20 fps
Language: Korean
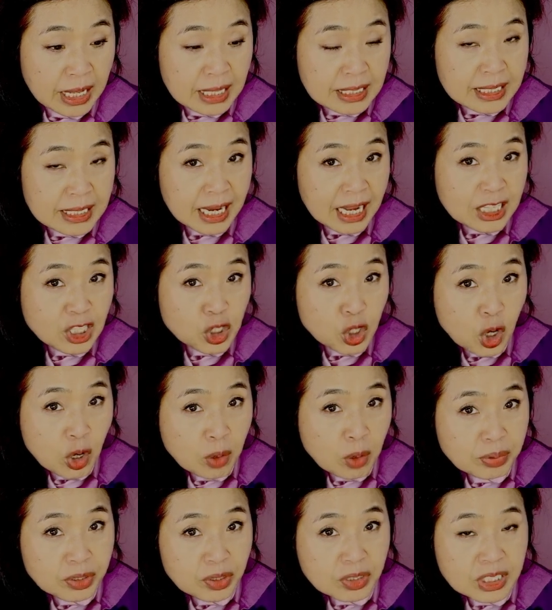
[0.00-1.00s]
제가
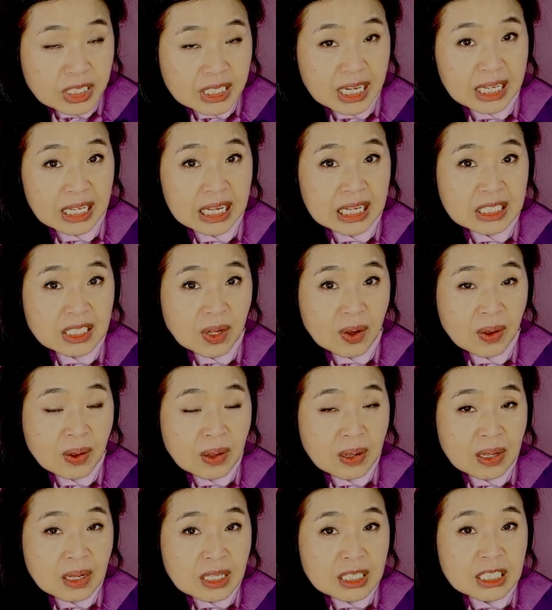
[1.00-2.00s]
처음부터 시작해서
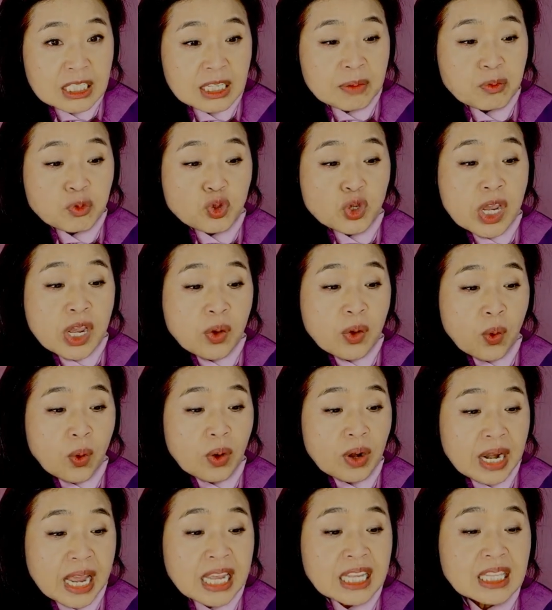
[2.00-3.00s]
지금 최고
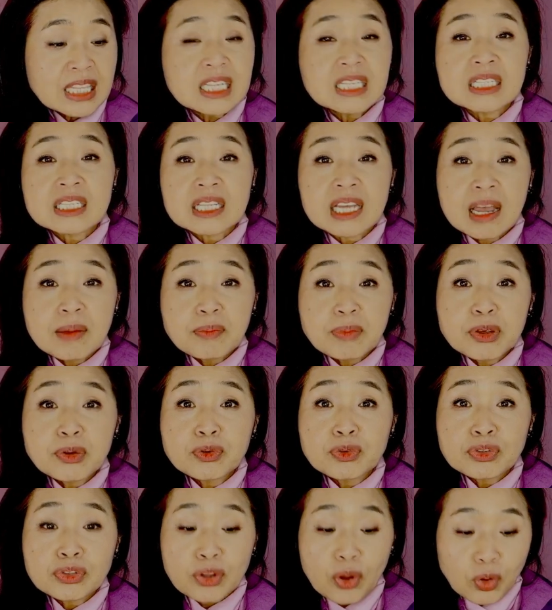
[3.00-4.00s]
레이티스트가
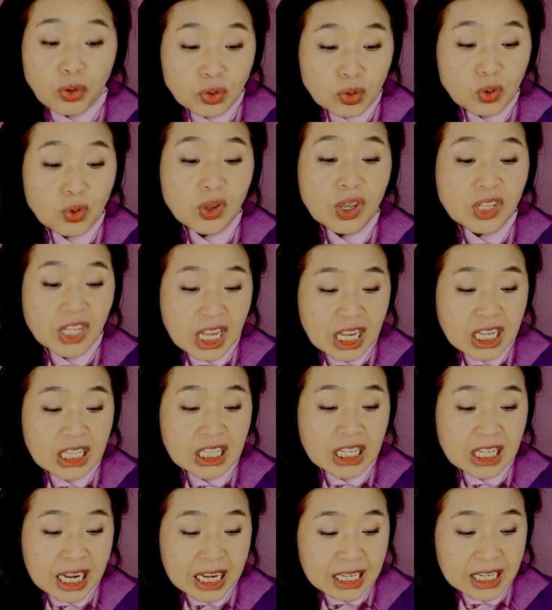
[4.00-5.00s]
미국은 어떻게 돼
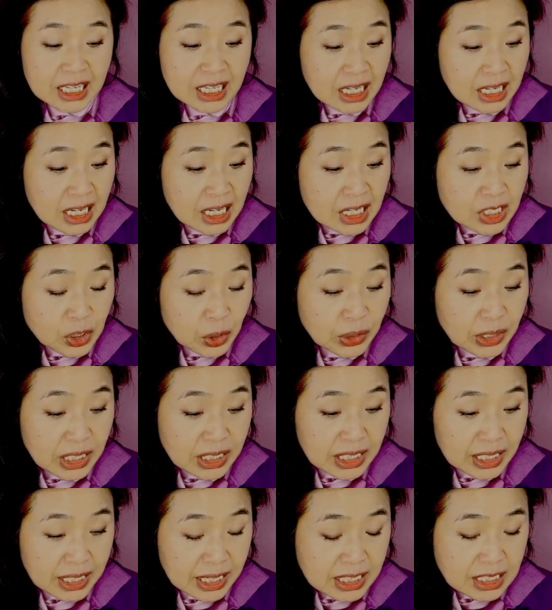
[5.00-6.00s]
있는가를
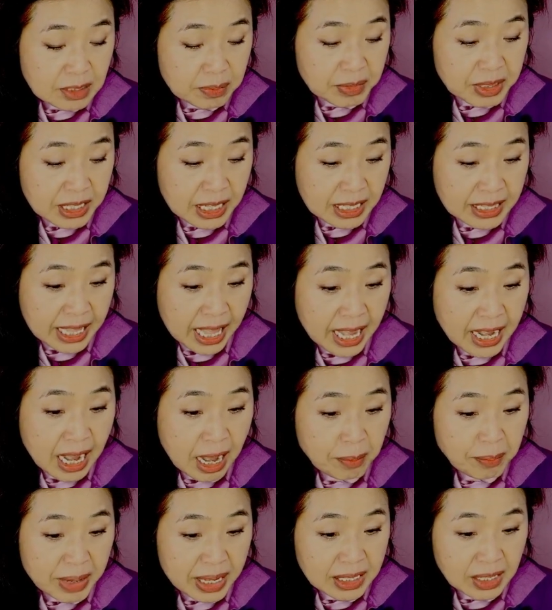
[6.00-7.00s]
전해드리겠습니다.
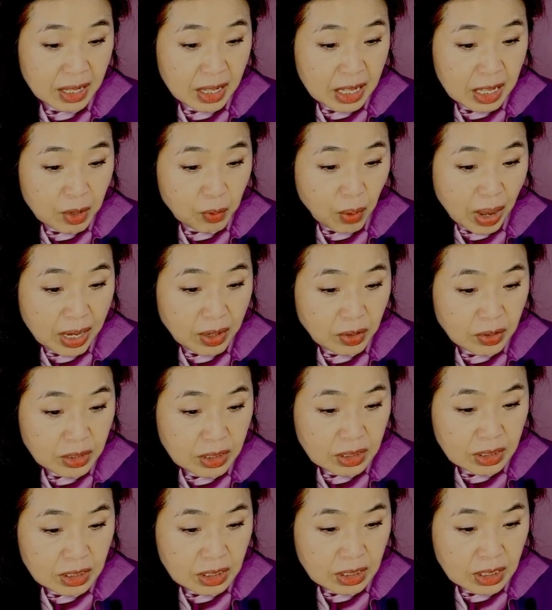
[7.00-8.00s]
대강만
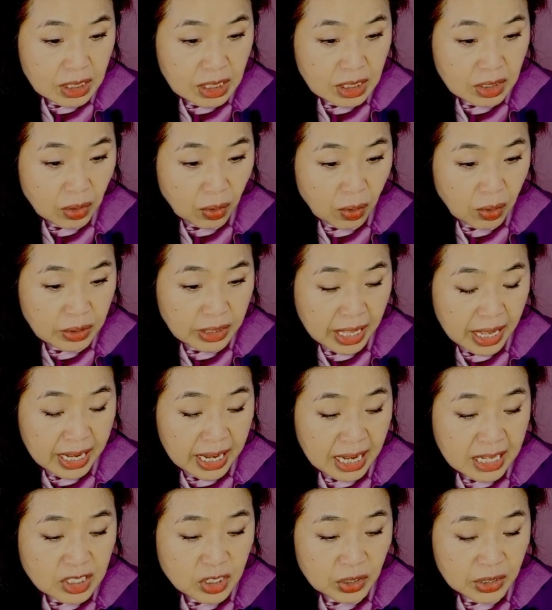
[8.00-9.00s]
과거는 특히 더
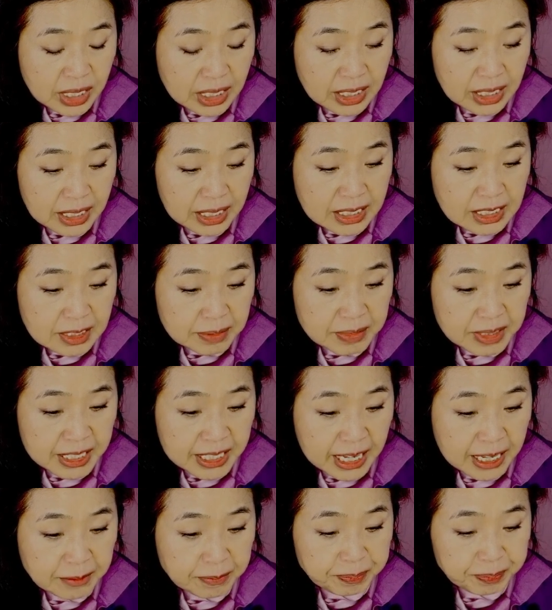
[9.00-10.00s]
대강
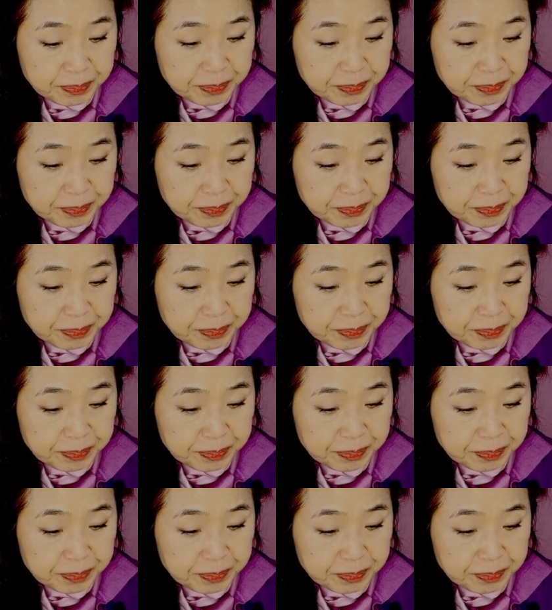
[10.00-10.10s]
전해드리겠습니다.